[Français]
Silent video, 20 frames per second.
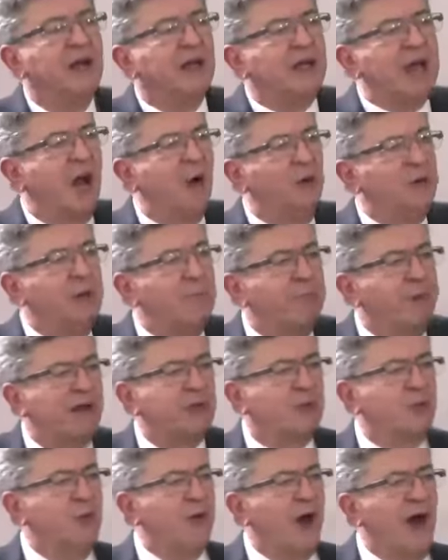car on n'est pas
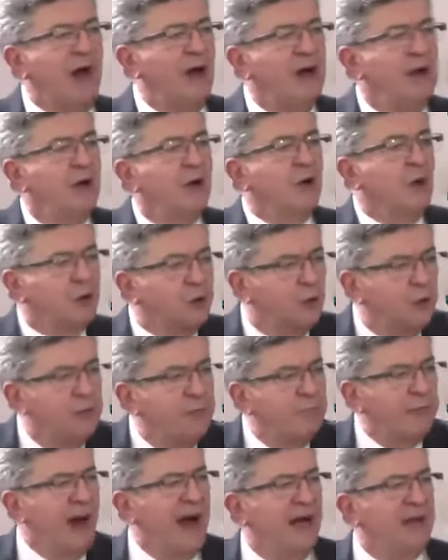souverain quand on n'est
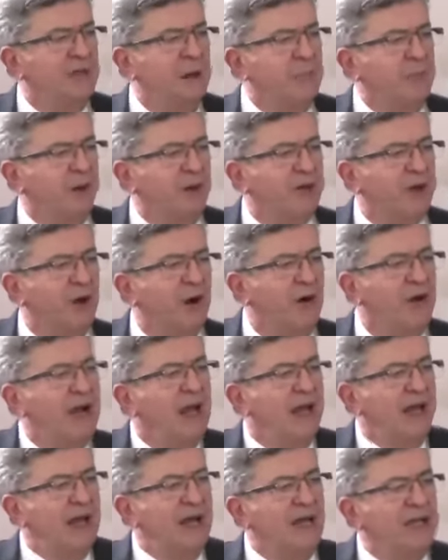pas indépendant.
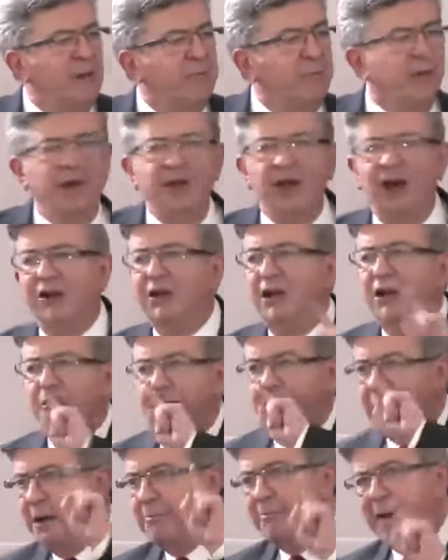Et l'indépendance,
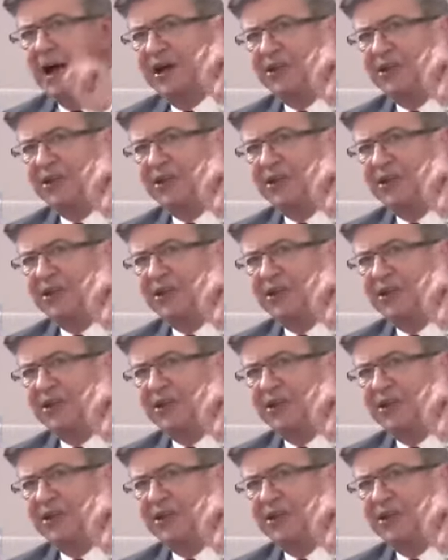ce n'est pas un